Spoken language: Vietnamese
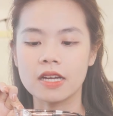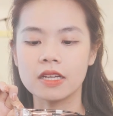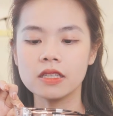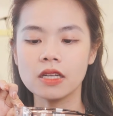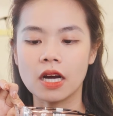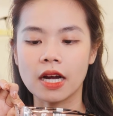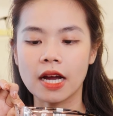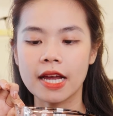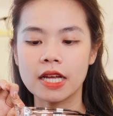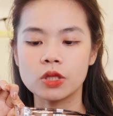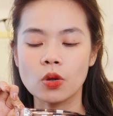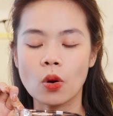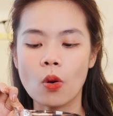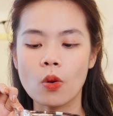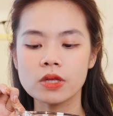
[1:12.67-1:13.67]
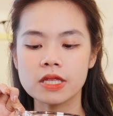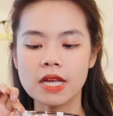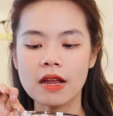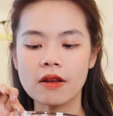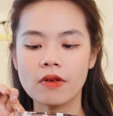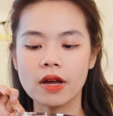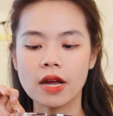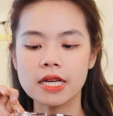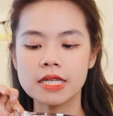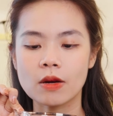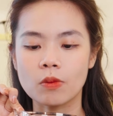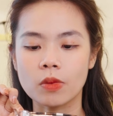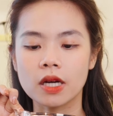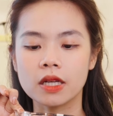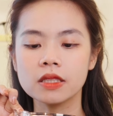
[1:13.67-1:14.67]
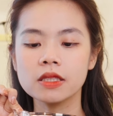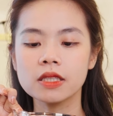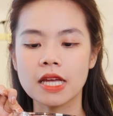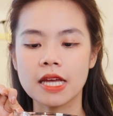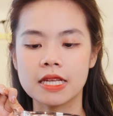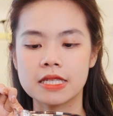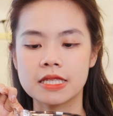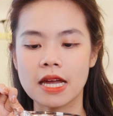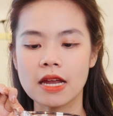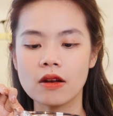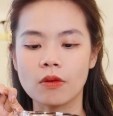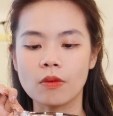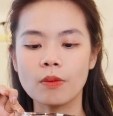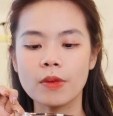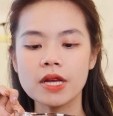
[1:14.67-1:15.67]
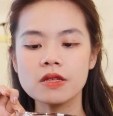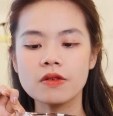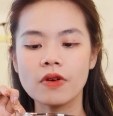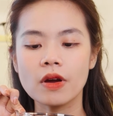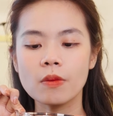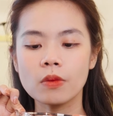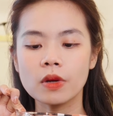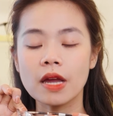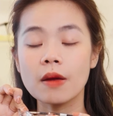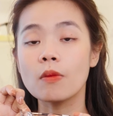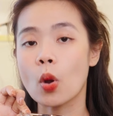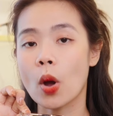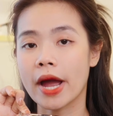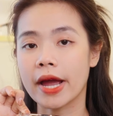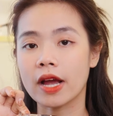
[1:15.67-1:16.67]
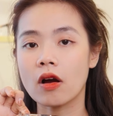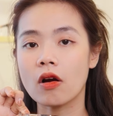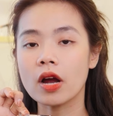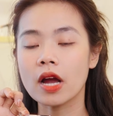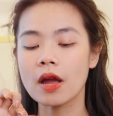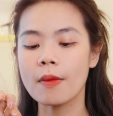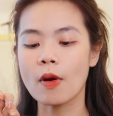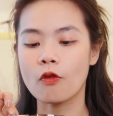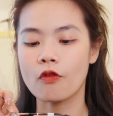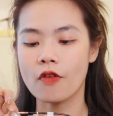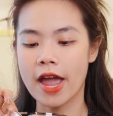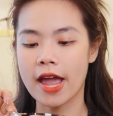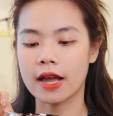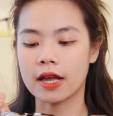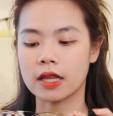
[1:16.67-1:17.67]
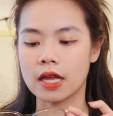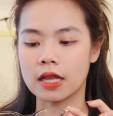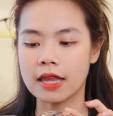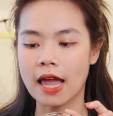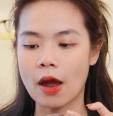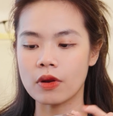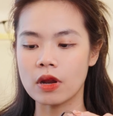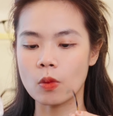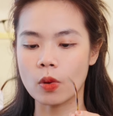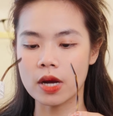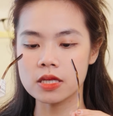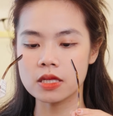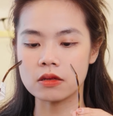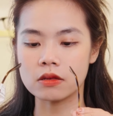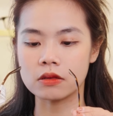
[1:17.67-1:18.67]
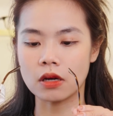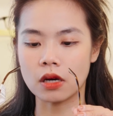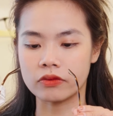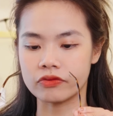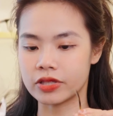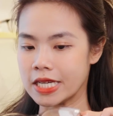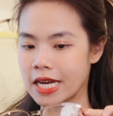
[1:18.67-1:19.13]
kính ở ngay chỗ sát với cái tròng kính thì sẽ được mix với kim loại có cái màu vàng thì tạo nên một cái sự uh,